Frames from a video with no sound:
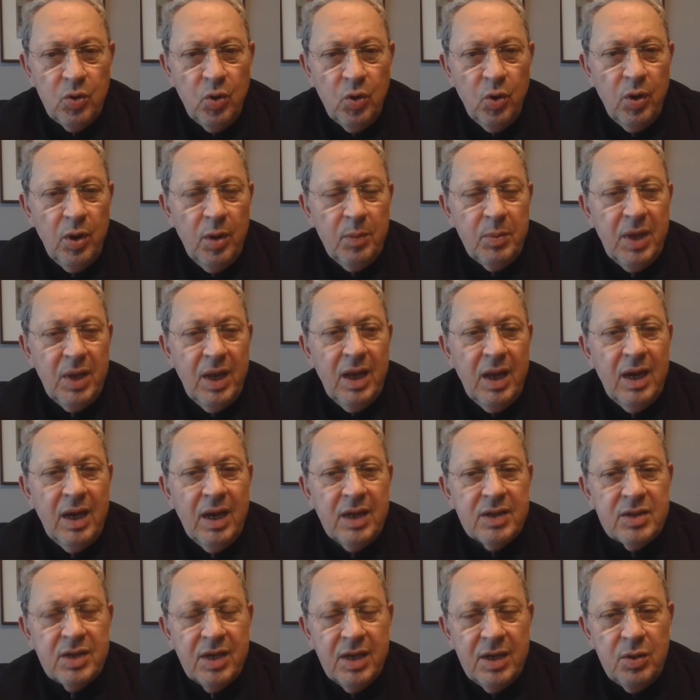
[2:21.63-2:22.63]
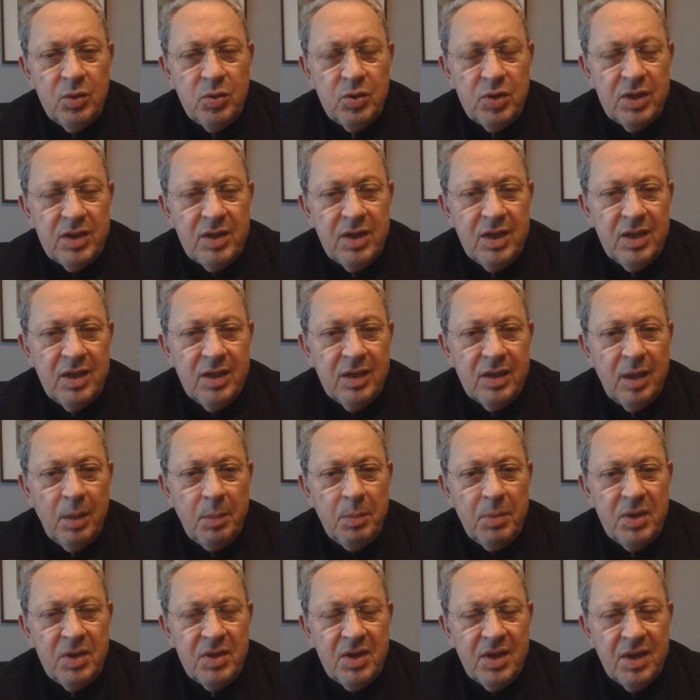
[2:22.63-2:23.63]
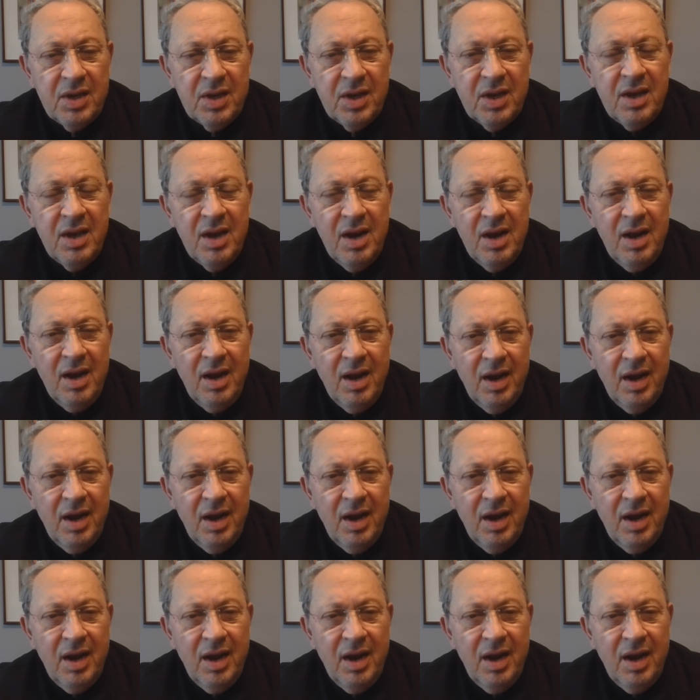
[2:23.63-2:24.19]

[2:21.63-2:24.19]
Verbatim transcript: dönemde hele asgari ücretin yılda bir kere